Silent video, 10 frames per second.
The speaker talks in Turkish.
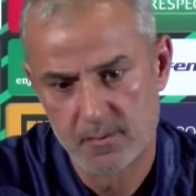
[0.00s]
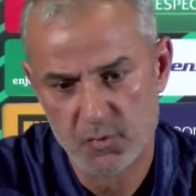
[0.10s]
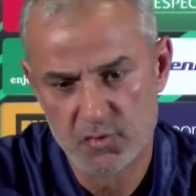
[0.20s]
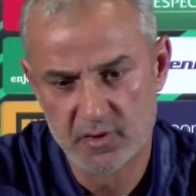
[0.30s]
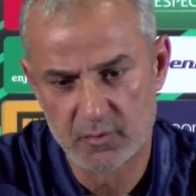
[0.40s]

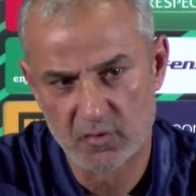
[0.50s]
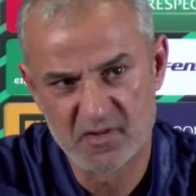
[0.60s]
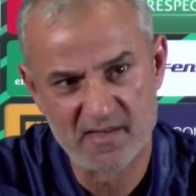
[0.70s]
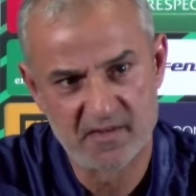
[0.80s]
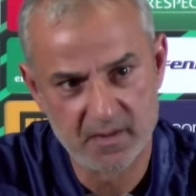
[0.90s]

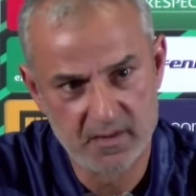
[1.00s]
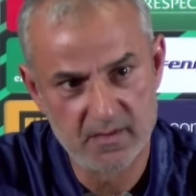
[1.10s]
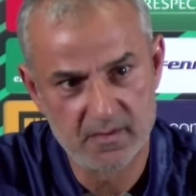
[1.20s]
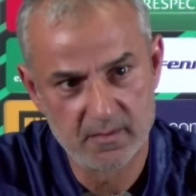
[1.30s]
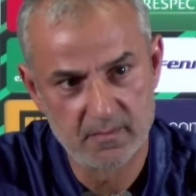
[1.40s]

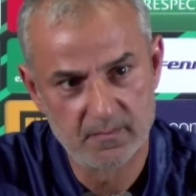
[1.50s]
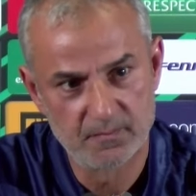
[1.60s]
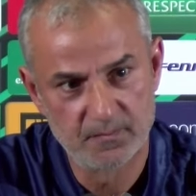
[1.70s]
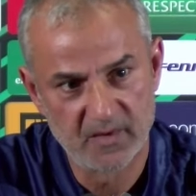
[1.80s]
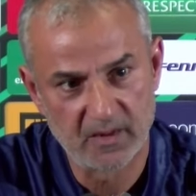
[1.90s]
%98
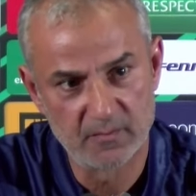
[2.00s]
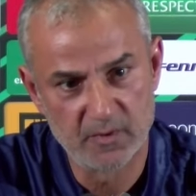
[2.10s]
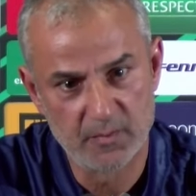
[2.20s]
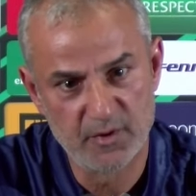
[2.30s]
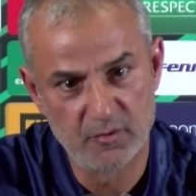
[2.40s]

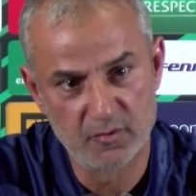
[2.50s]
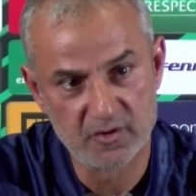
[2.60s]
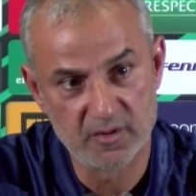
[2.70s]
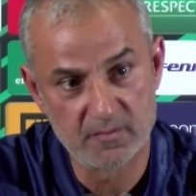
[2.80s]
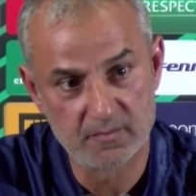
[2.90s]
takımdaki bütün
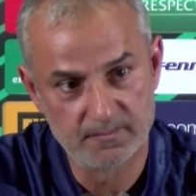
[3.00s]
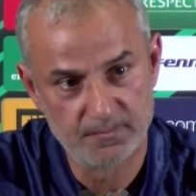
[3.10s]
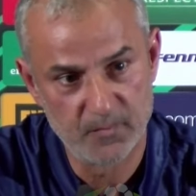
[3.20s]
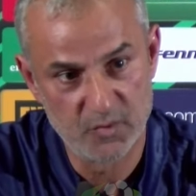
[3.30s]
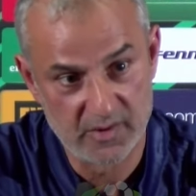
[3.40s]
oyuncuların
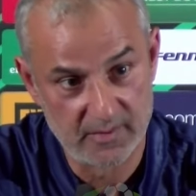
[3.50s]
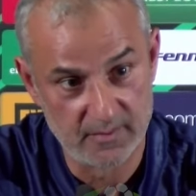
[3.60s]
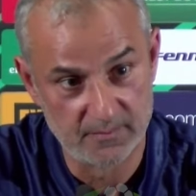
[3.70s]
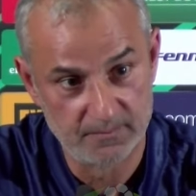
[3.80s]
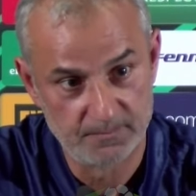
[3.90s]

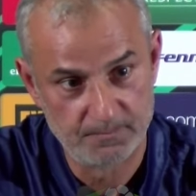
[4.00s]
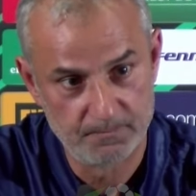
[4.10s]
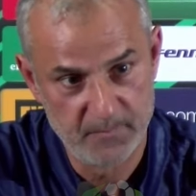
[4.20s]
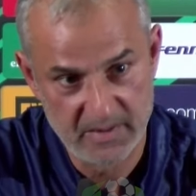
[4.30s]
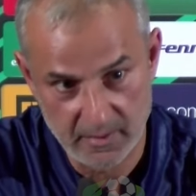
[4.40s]
düzeldi.
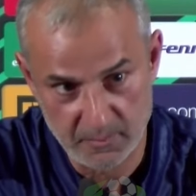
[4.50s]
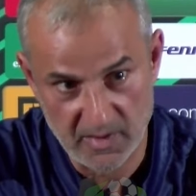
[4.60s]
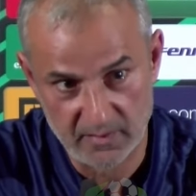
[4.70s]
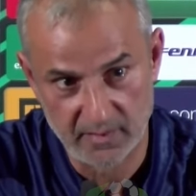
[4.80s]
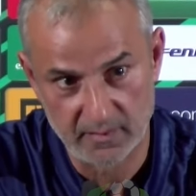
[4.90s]
Bir tek
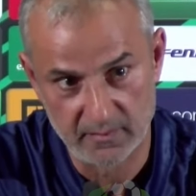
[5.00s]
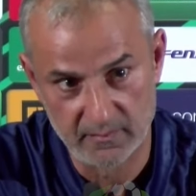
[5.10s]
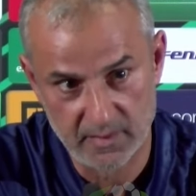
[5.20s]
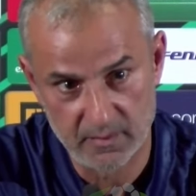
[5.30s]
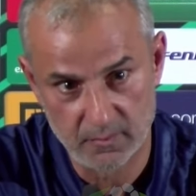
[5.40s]
Marti
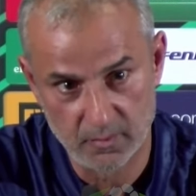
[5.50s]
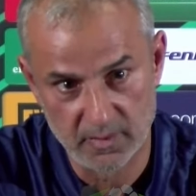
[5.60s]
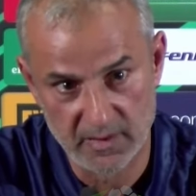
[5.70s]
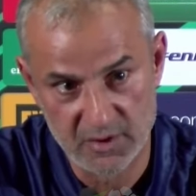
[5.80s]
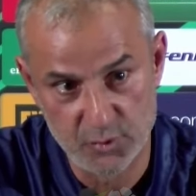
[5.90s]
Hakan var.
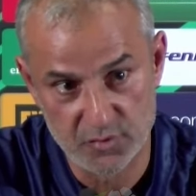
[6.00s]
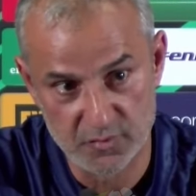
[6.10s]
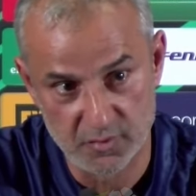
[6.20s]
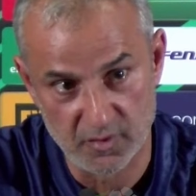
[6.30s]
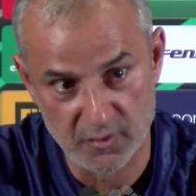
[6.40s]
O da 2-3
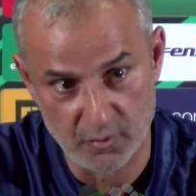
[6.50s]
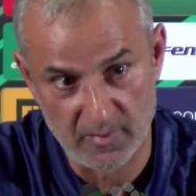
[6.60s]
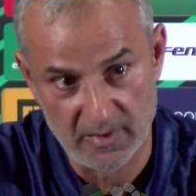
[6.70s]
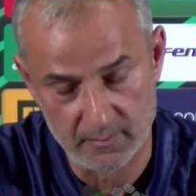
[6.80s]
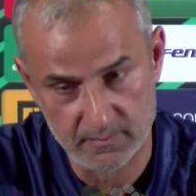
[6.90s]
gün sonra
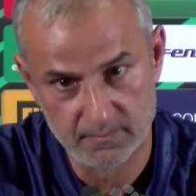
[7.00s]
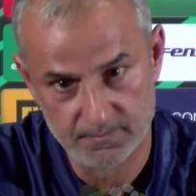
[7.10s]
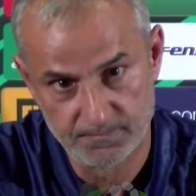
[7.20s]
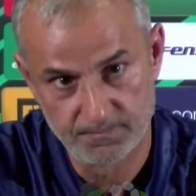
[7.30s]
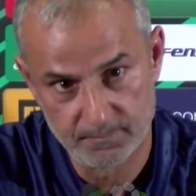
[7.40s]
normal
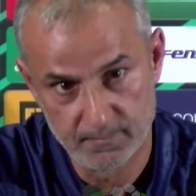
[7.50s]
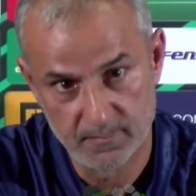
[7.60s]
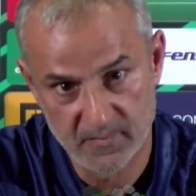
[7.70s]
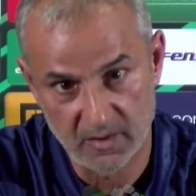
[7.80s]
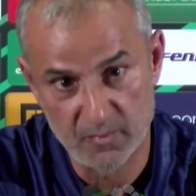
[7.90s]

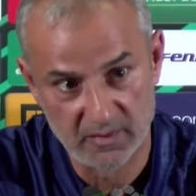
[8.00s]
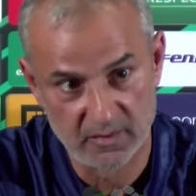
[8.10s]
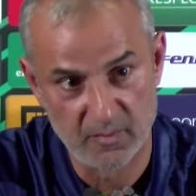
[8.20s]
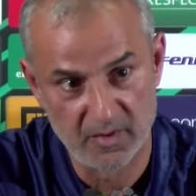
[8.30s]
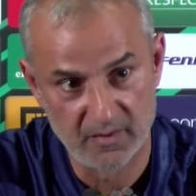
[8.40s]
takım
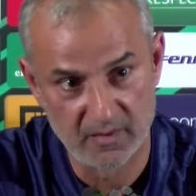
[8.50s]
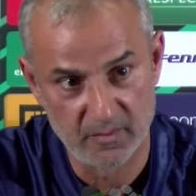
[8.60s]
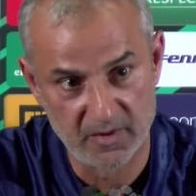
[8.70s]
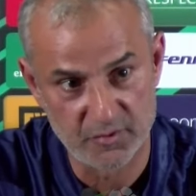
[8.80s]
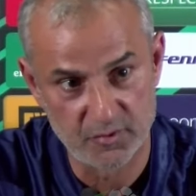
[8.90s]

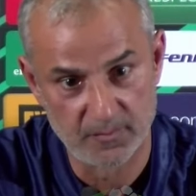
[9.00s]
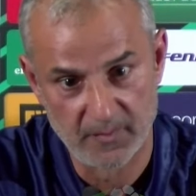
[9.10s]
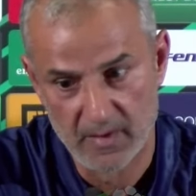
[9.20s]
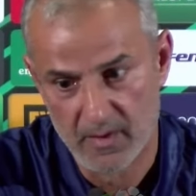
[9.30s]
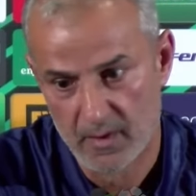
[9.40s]
antrenmanlarını başlıyor.
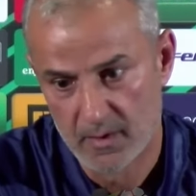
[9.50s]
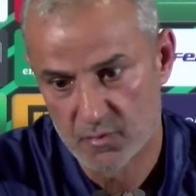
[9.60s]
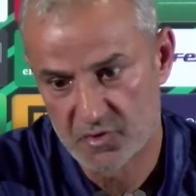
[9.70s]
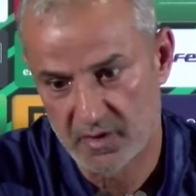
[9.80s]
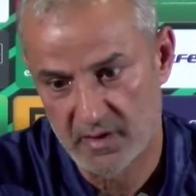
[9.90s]

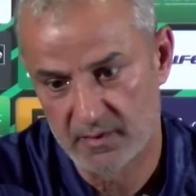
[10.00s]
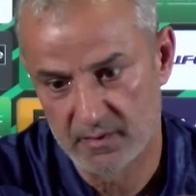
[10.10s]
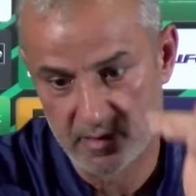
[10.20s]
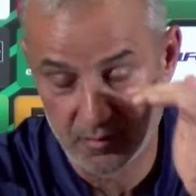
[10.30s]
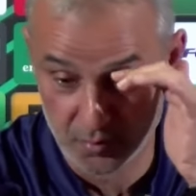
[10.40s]
Bu
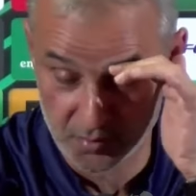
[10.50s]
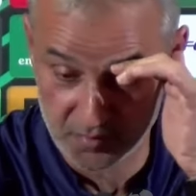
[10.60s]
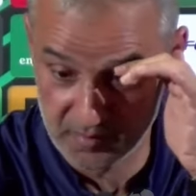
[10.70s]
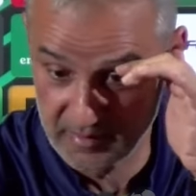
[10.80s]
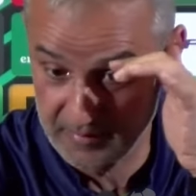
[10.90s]
sakatlıklar
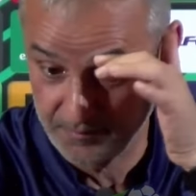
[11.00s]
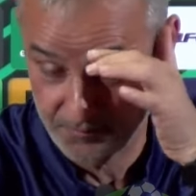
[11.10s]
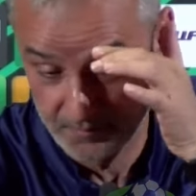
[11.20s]
konusunda